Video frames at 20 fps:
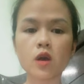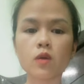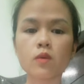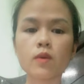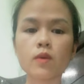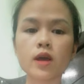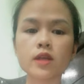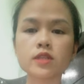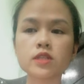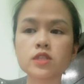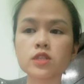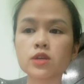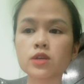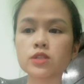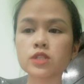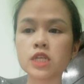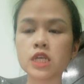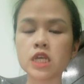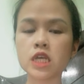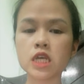hoàn trơn
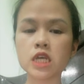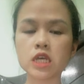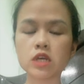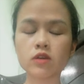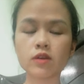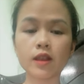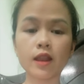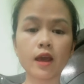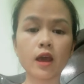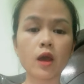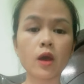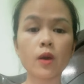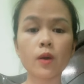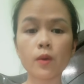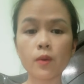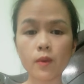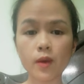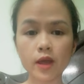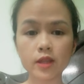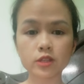thì nghĩa là
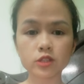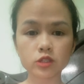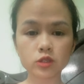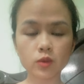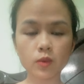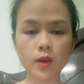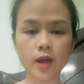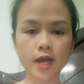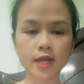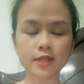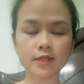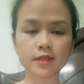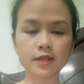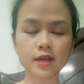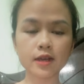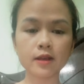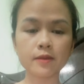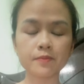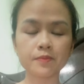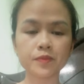hoàn toàn
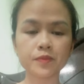ha